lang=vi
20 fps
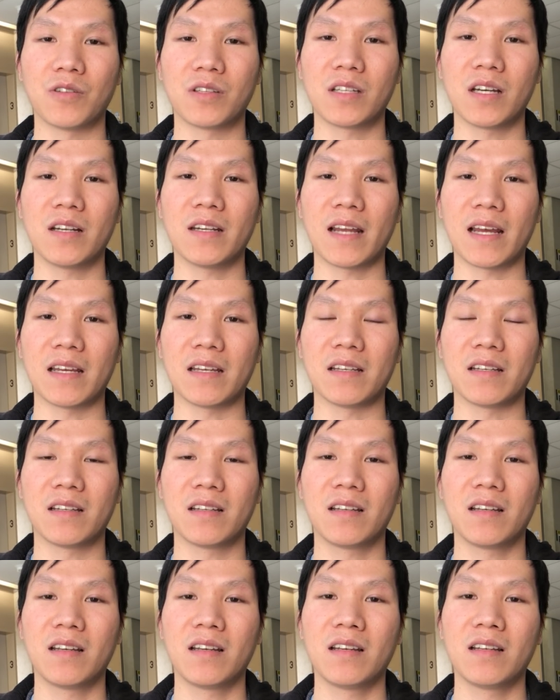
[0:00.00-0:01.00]
hồ sơ
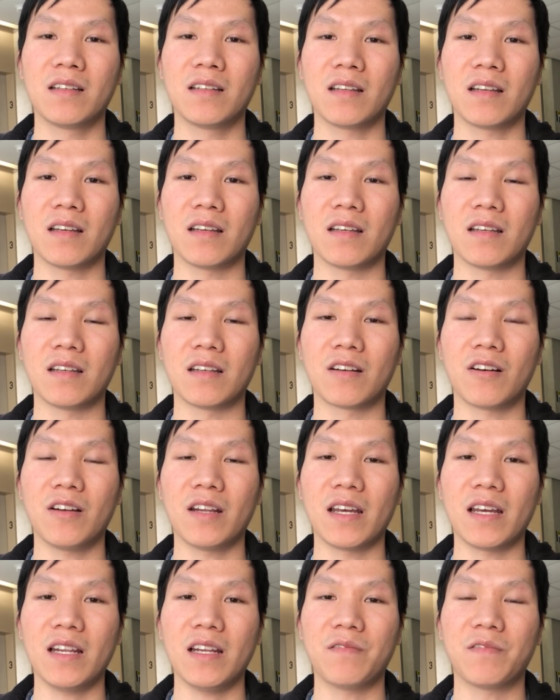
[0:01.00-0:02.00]
này
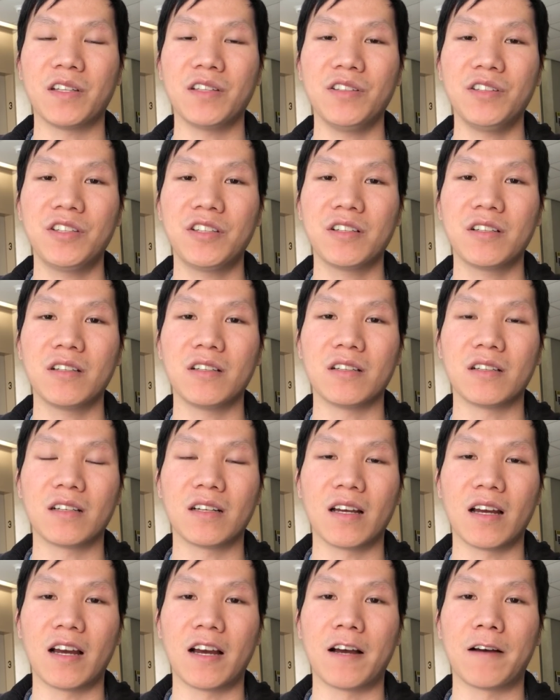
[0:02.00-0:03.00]
thì có lẽ là vẫn chưa
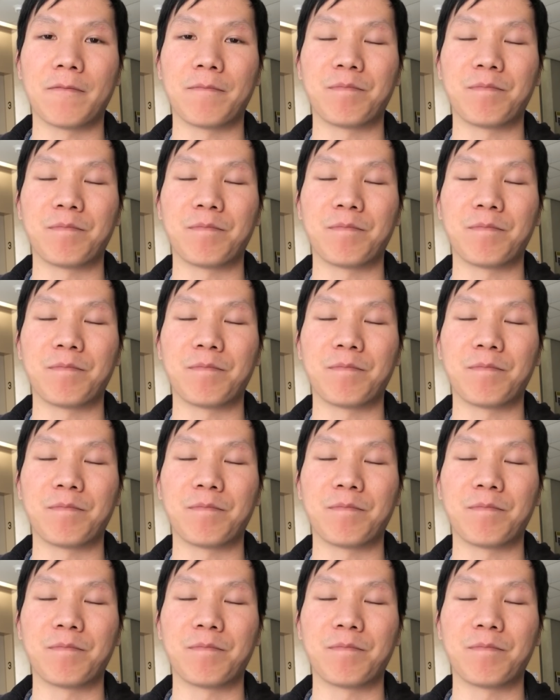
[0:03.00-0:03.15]
được